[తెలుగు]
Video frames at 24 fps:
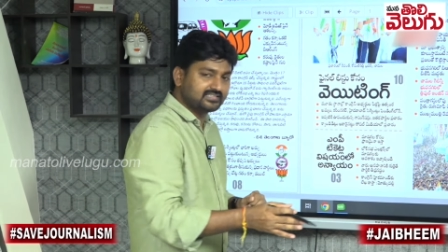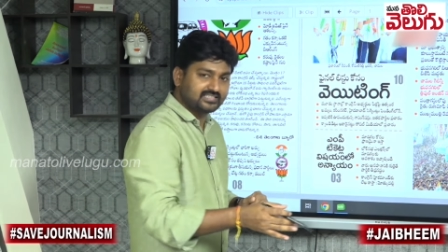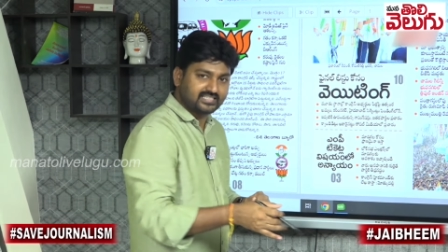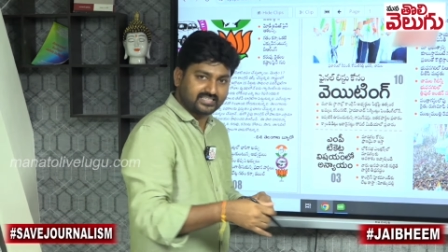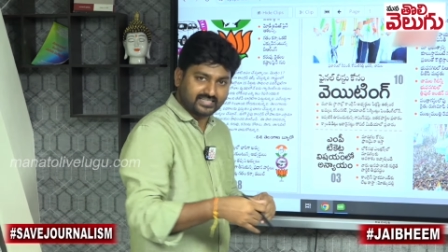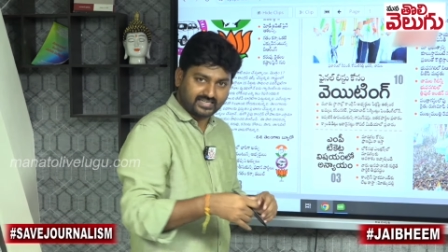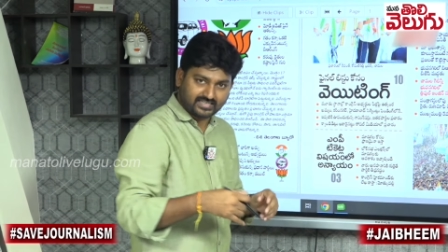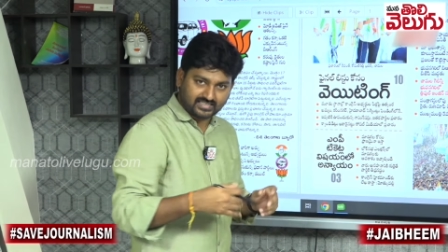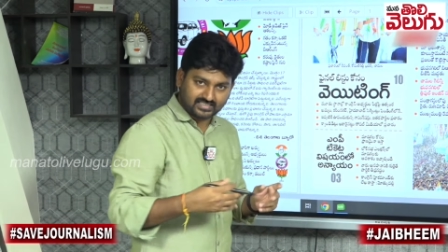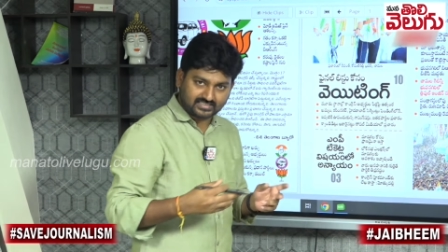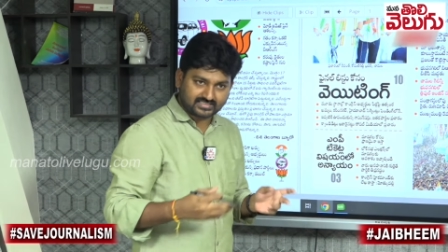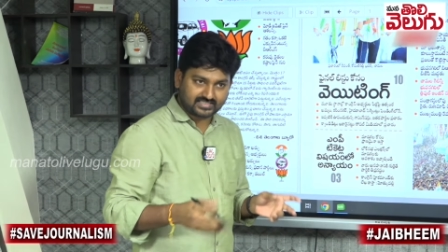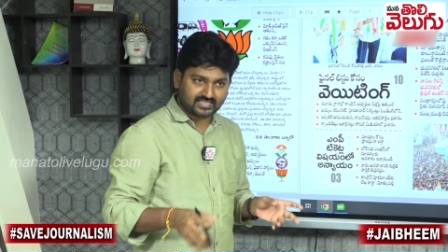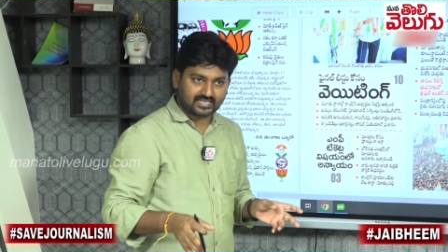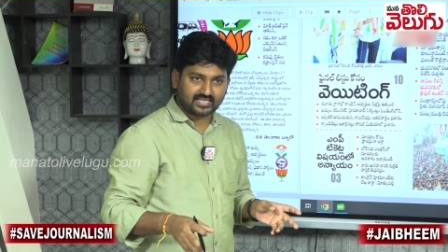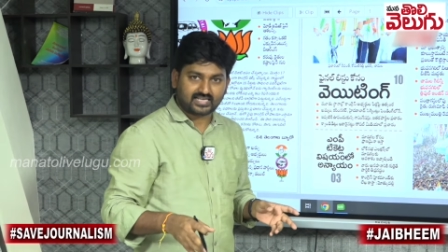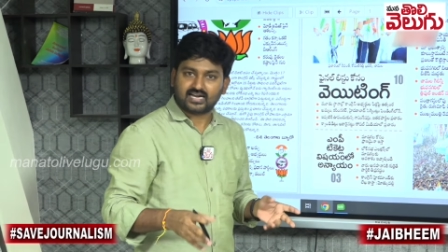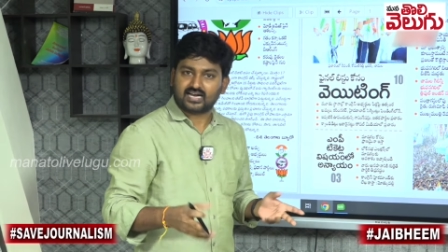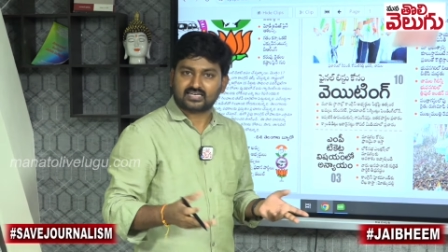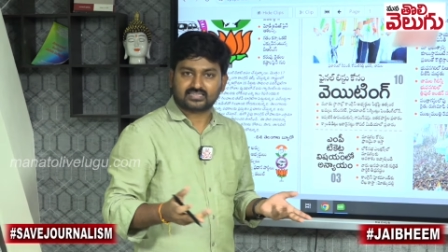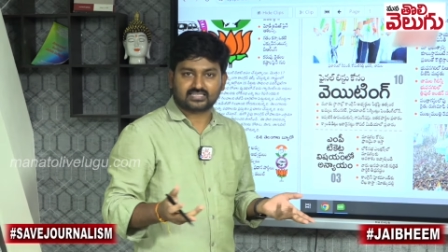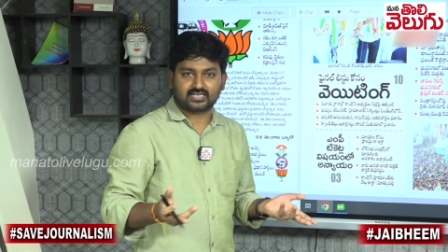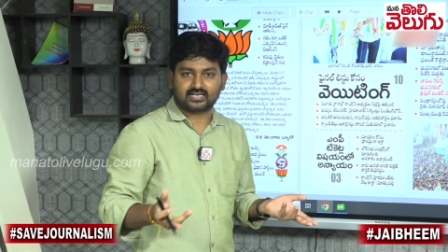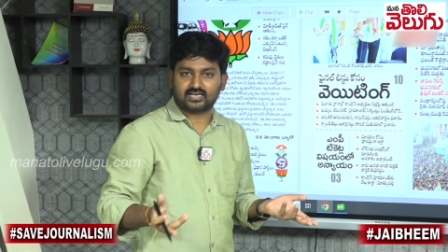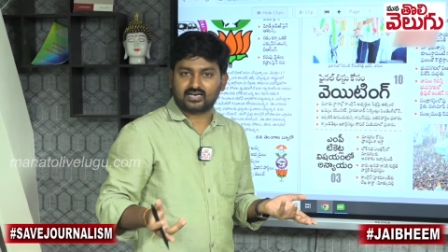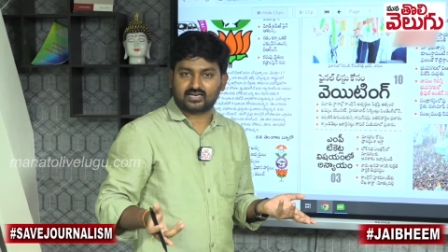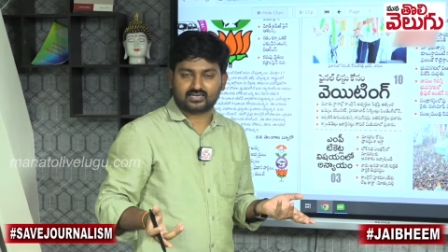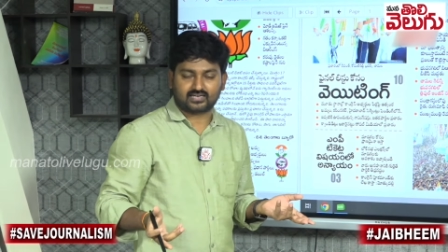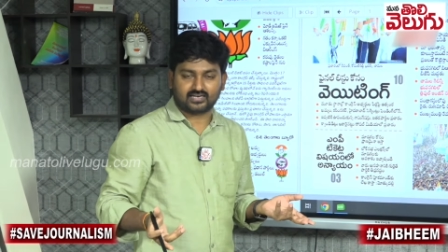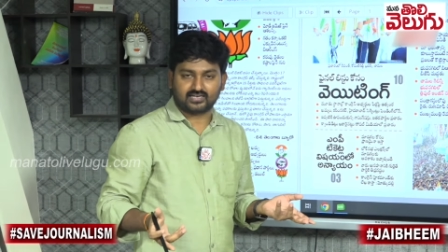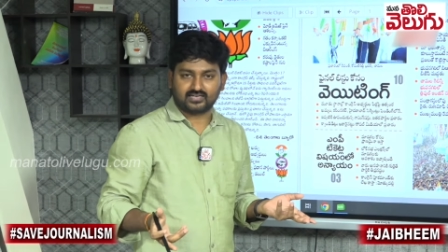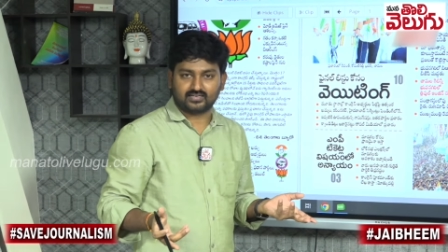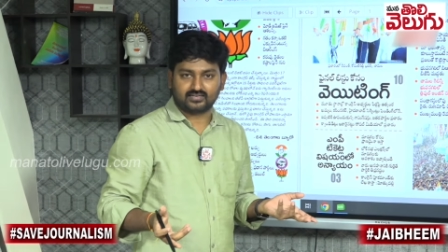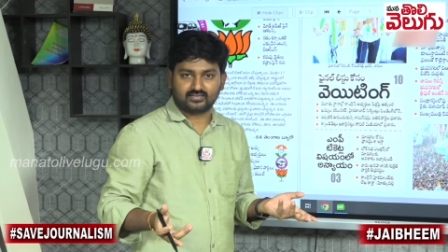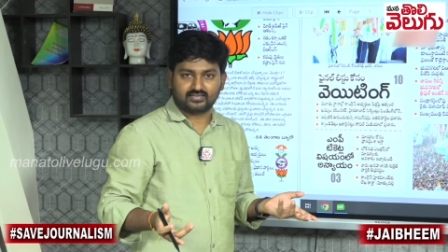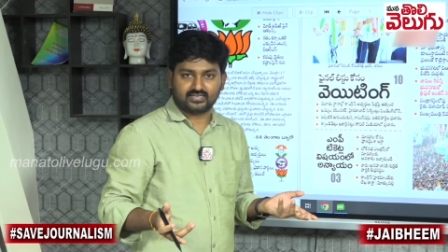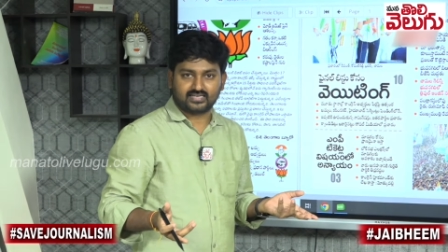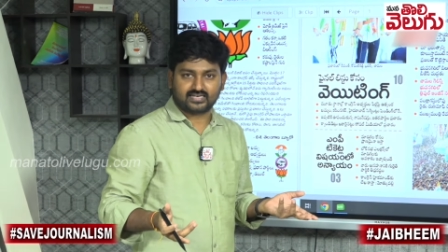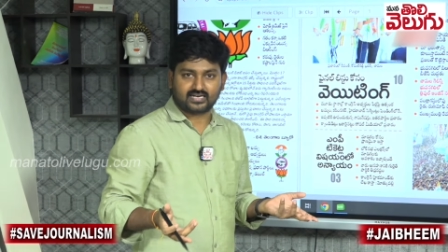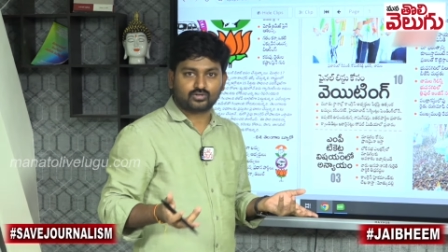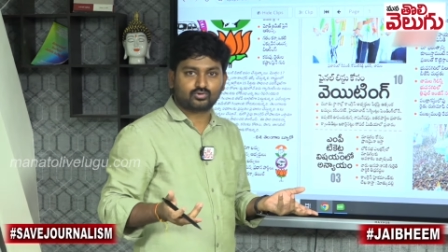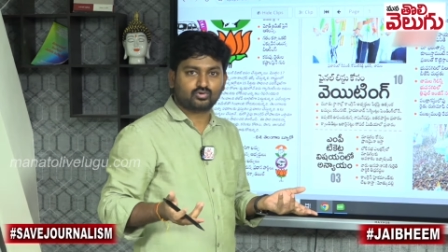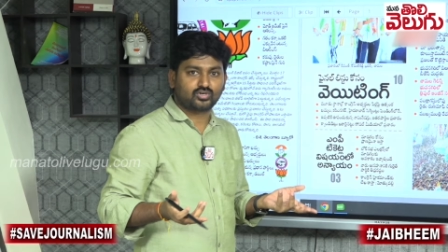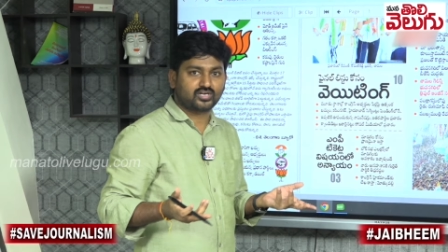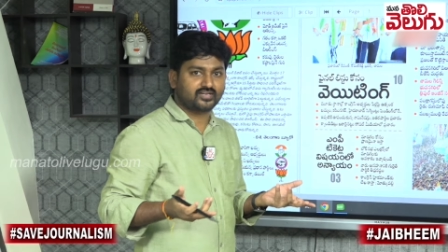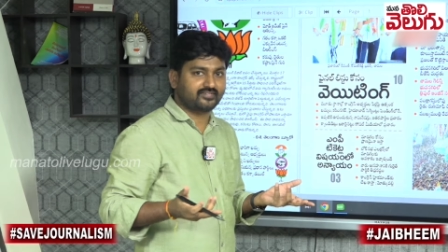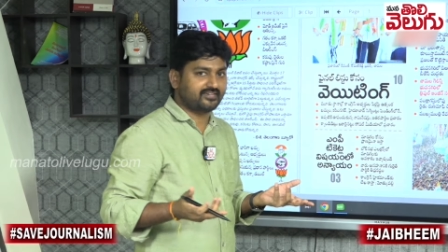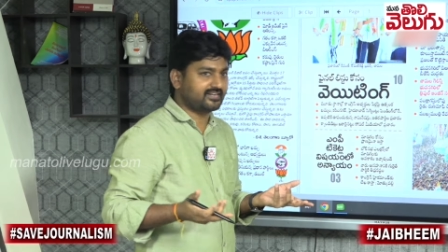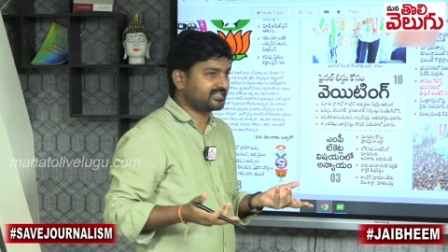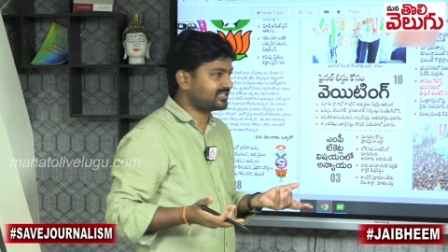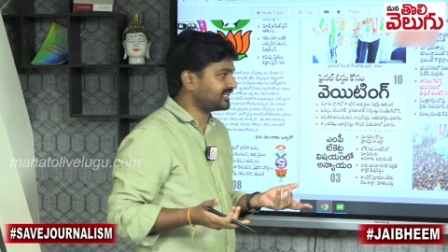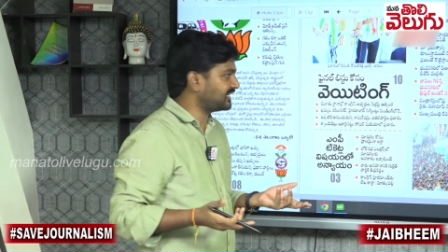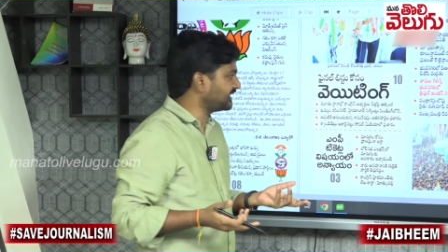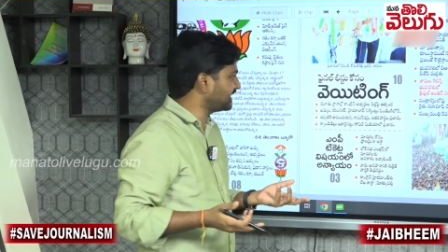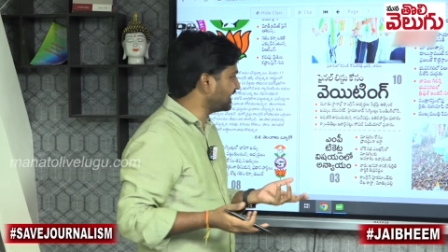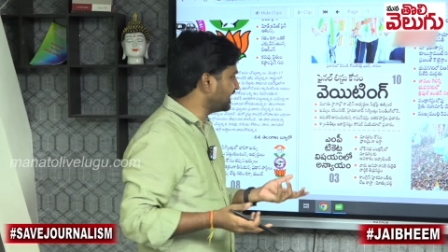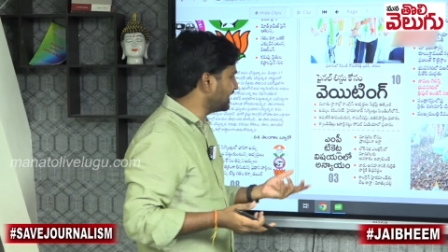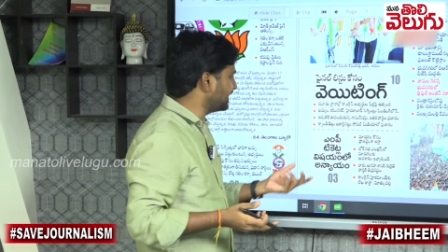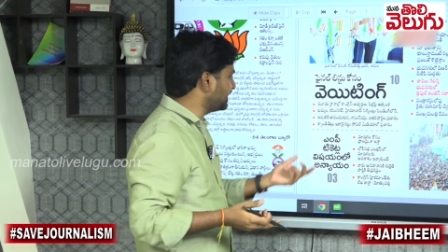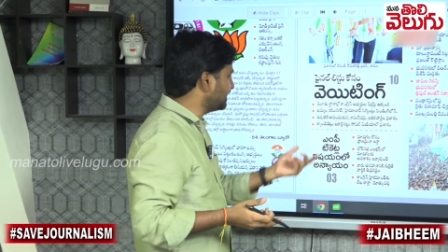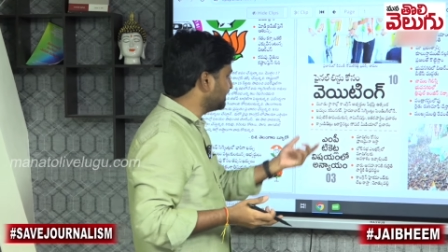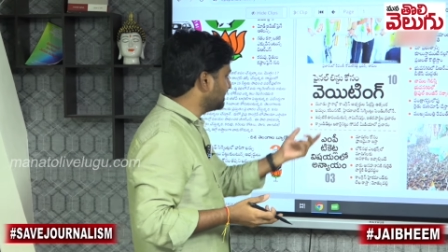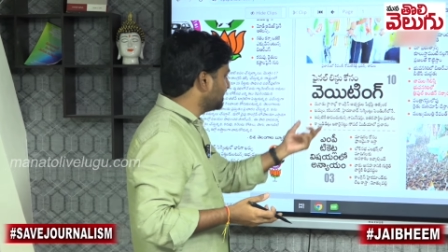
టికెట్లు ఇస్తలేరా అర్థం కావట్లే నేను అనుకోవడం ఏంటంటే